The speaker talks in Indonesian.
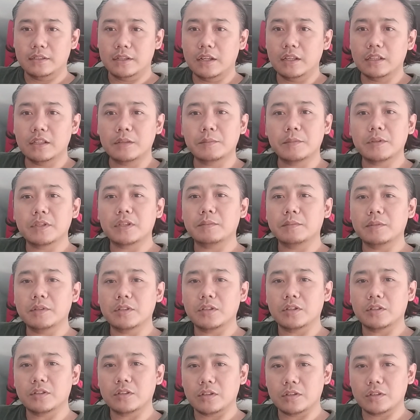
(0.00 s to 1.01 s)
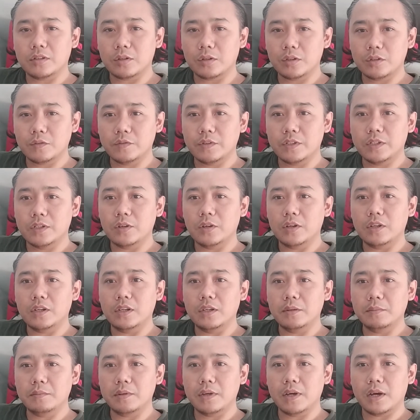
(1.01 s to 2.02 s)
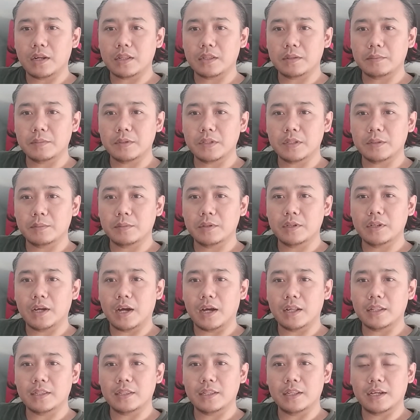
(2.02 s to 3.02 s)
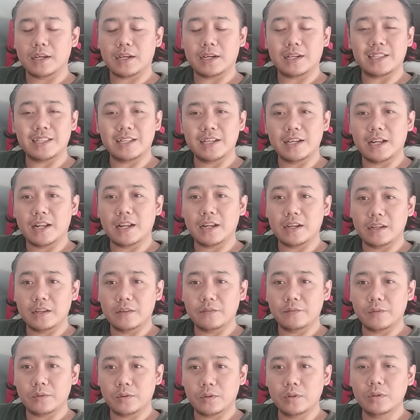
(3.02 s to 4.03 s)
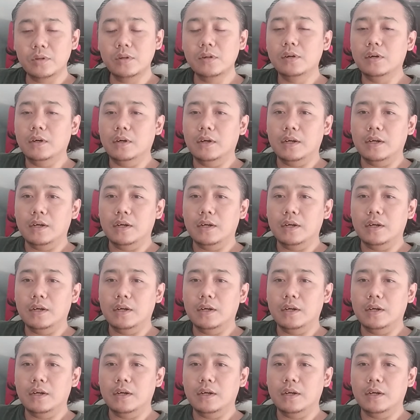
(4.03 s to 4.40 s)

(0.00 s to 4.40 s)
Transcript: jadi teman-teman tonton terus video ini biar teman-teman gak ketinggalan info